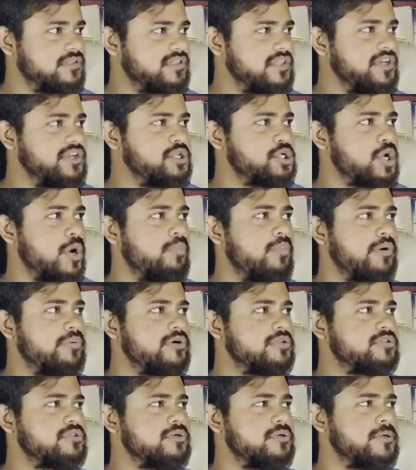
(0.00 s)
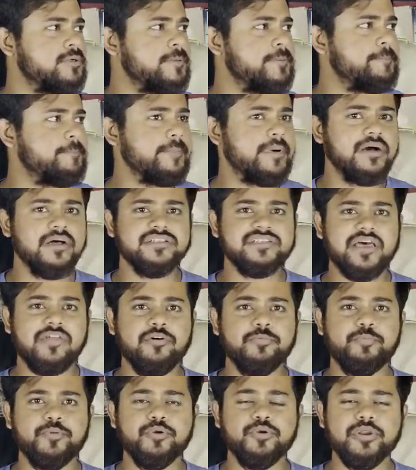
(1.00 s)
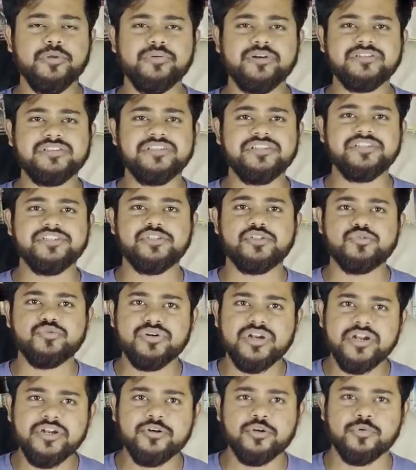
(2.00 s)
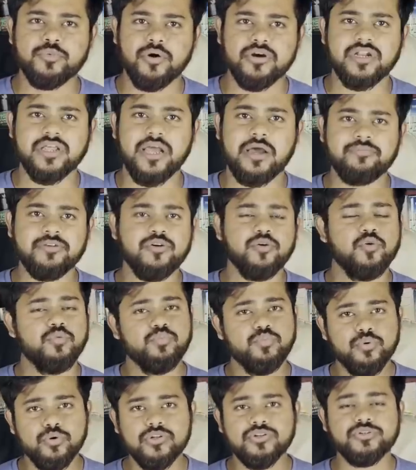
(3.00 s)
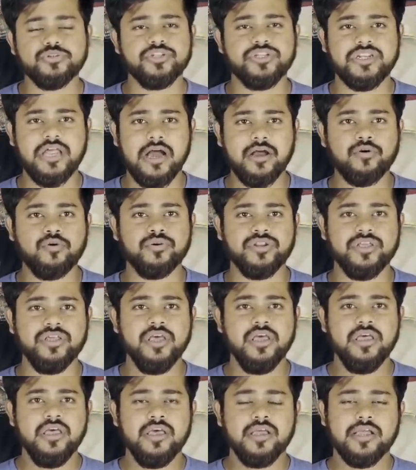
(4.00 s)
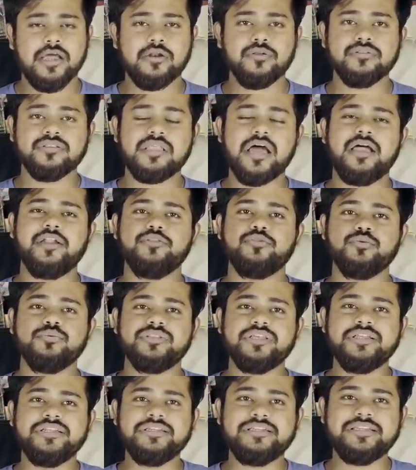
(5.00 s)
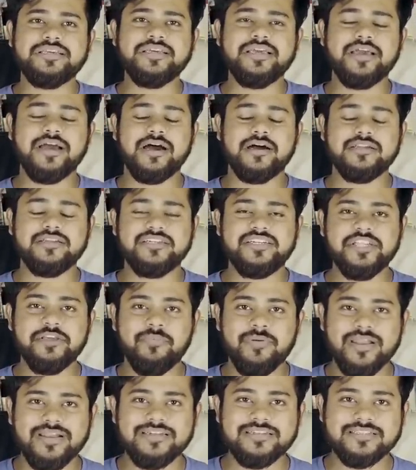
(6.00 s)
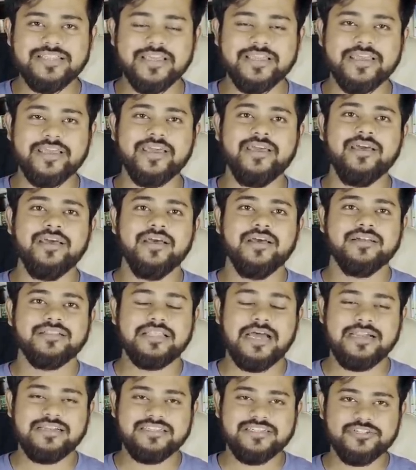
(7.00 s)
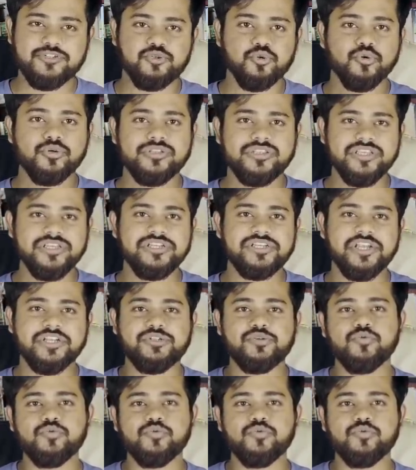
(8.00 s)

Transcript: তিনি সম্ভবত যাদবপুর ইউনিভার্সিটি স্টুডেন্টও বটে আমি খুব ভুল যদি না করি কারণ তার দু তিনটি ডিবেট দেখে তার যে যুক্তি সেই